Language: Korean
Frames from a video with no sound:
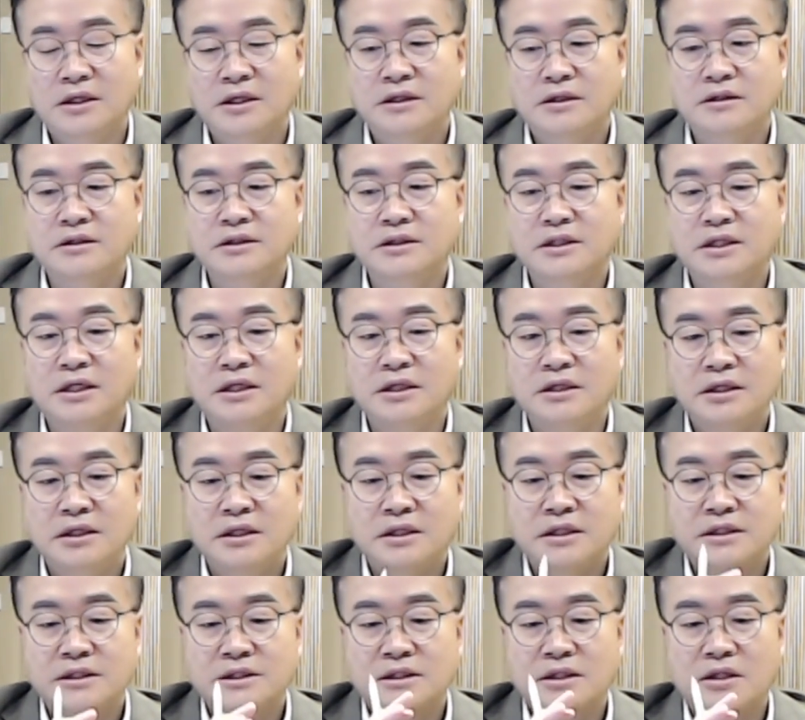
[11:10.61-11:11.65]
그러니까
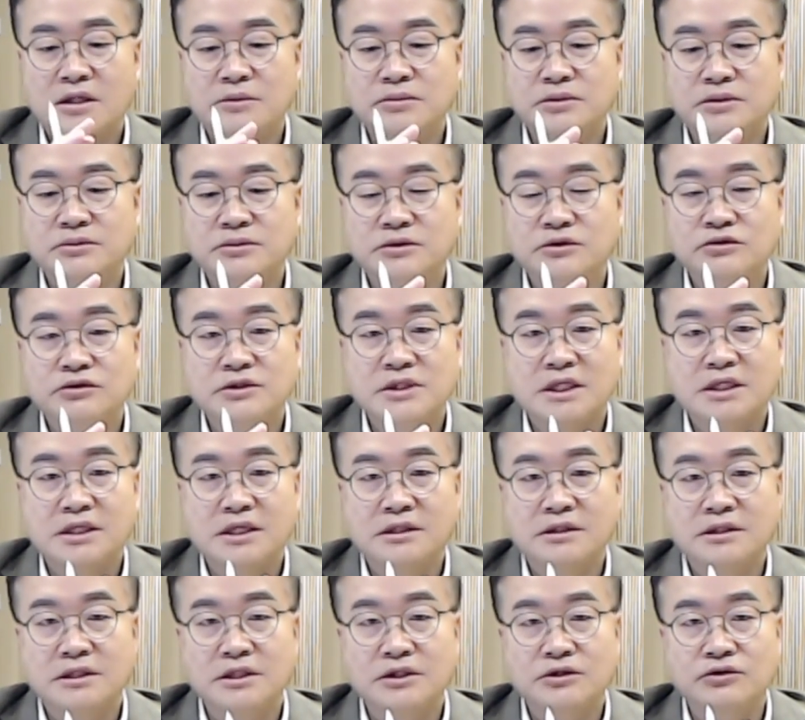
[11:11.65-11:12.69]
대부분
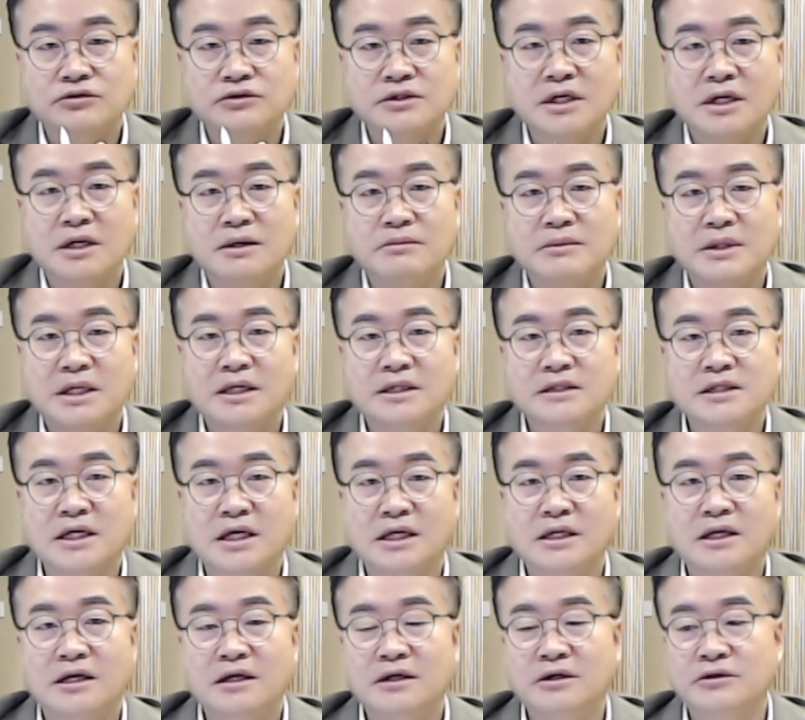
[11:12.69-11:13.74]
투자자들이 규제가 많아서
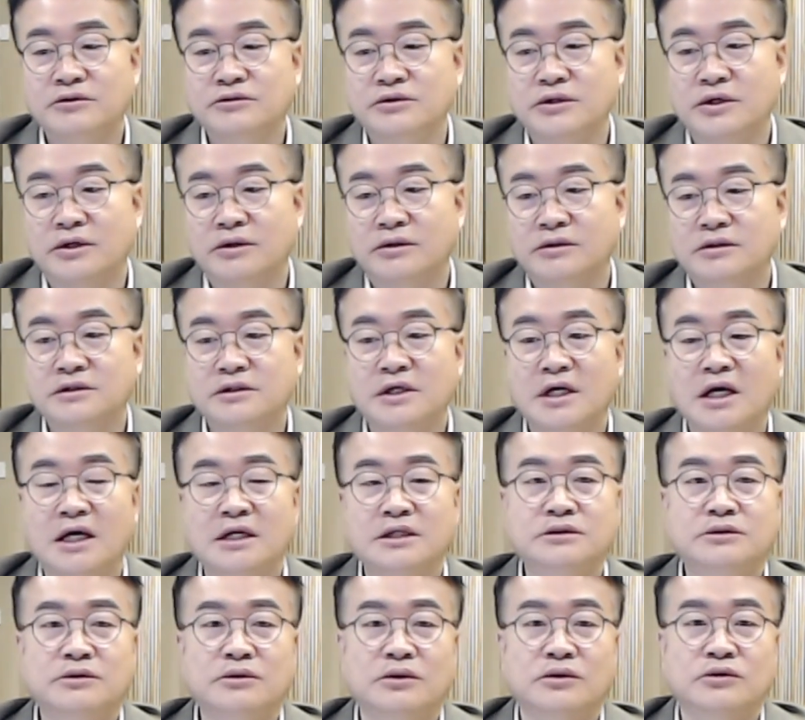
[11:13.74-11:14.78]
안 하려고요. 그게
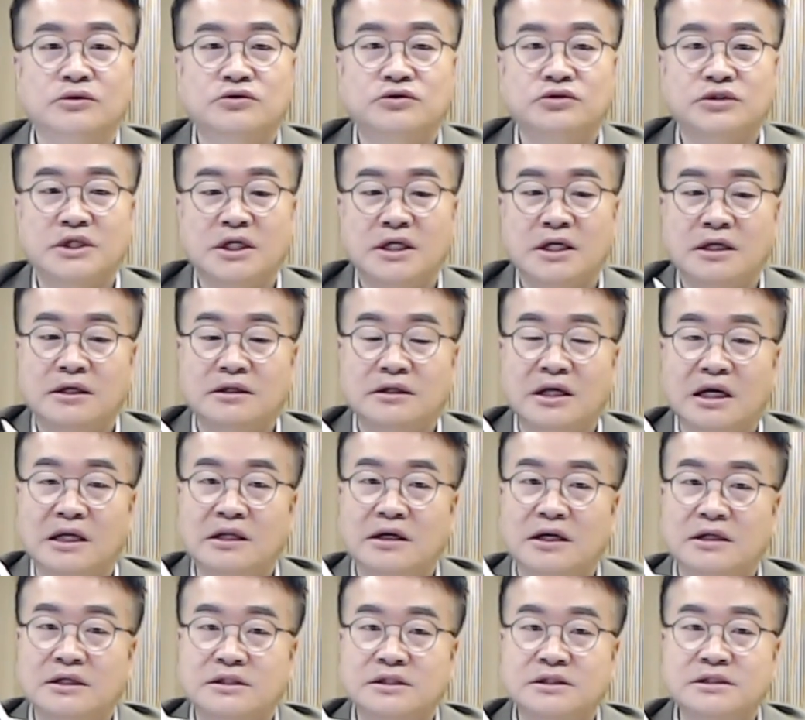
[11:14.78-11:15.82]
아니고 규제라는
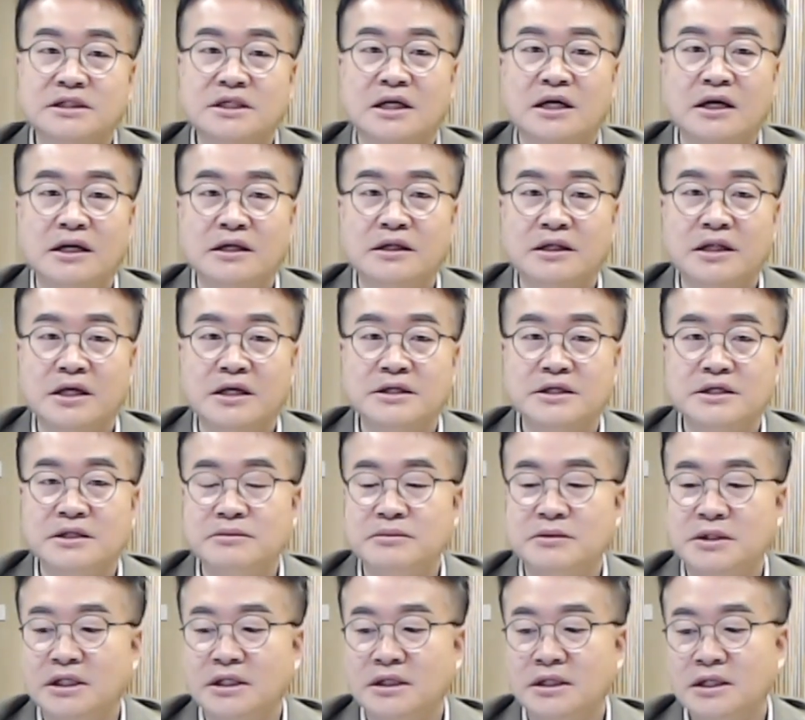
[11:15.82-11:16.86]
단어가 등장할 때
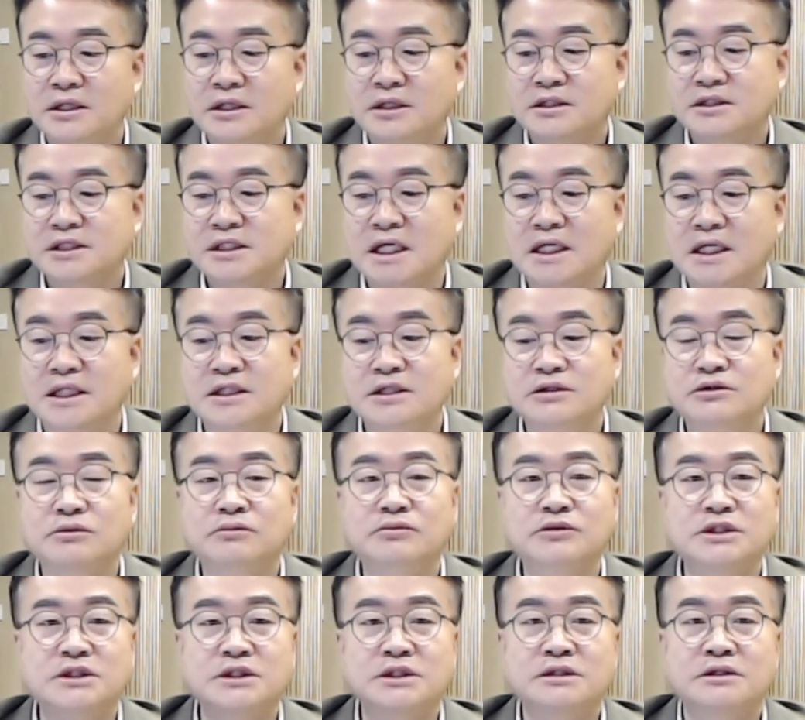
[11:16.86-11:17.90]
이미 자기는
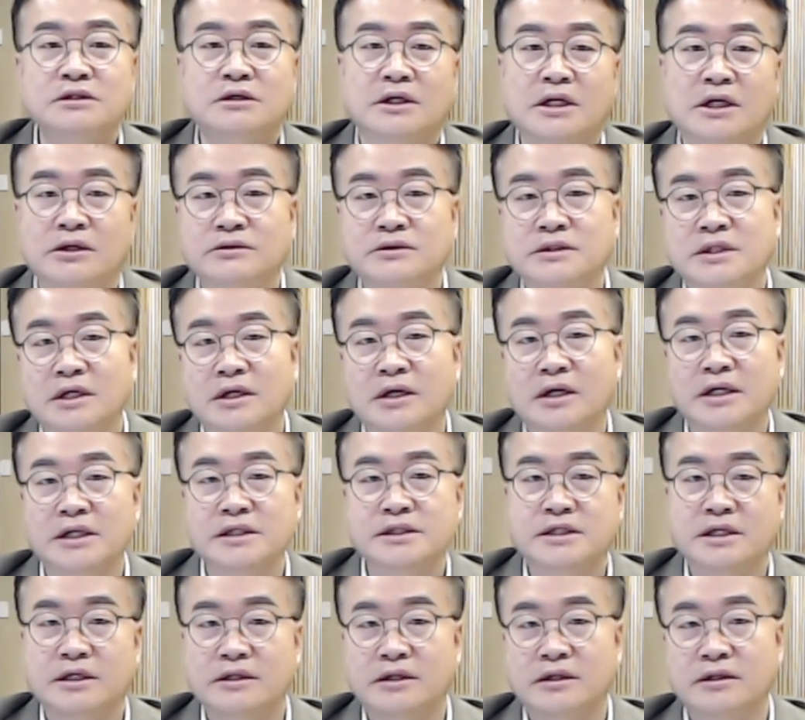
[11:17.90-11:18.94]
좀 늦은 거라고
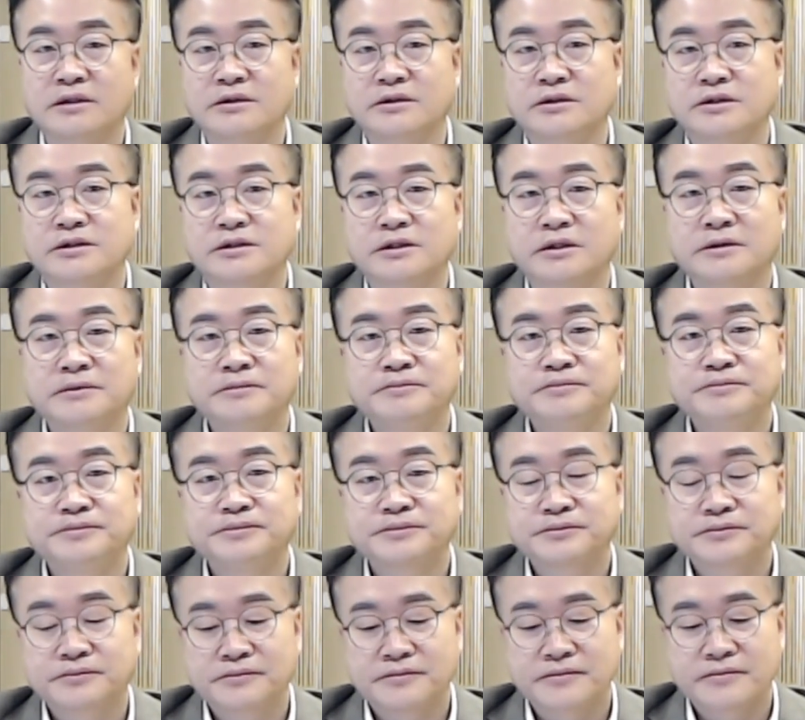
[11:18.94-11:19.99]
생각하셔야 되는 거죠.
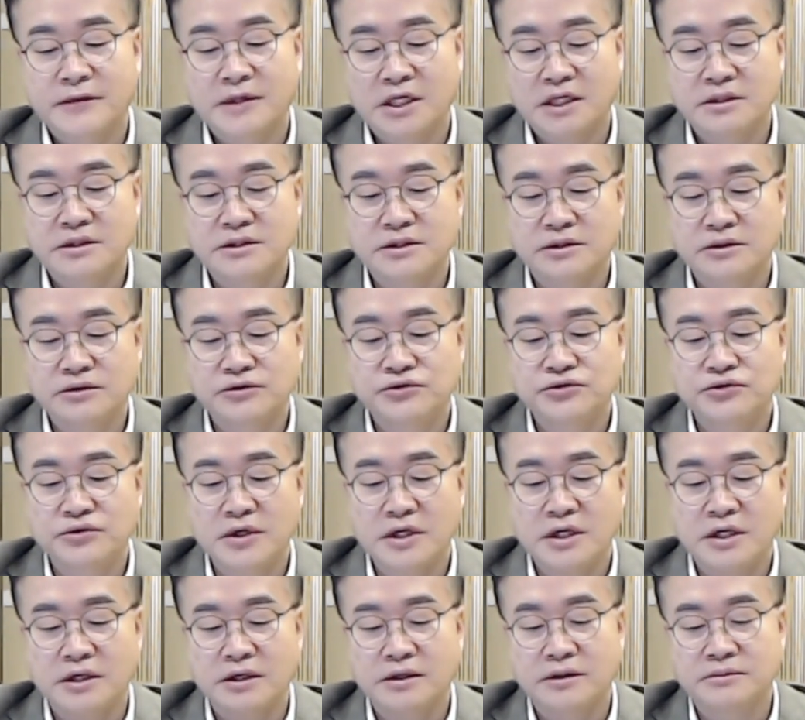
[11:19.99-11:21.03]
그죠?
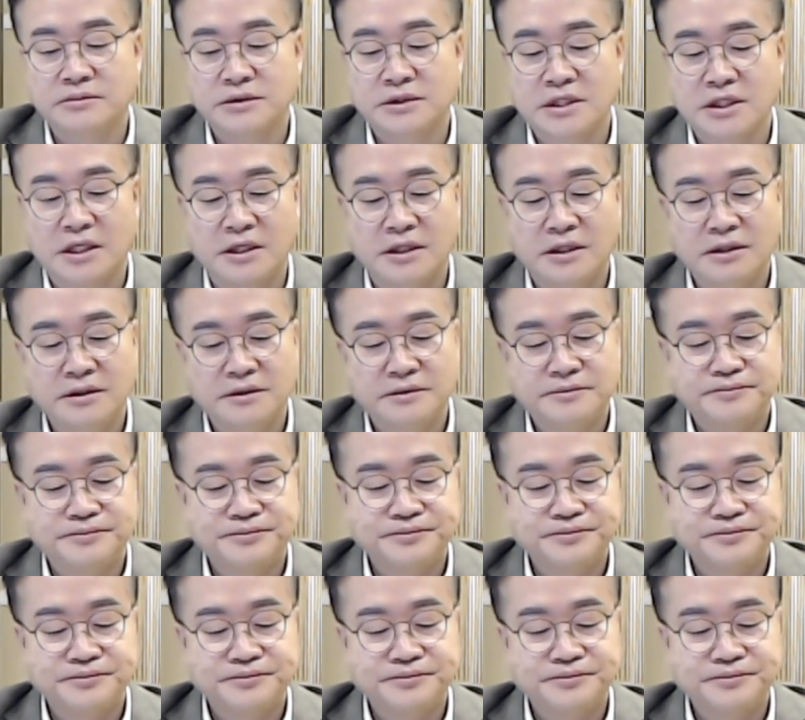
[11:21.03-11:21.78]
중요한 겁니다.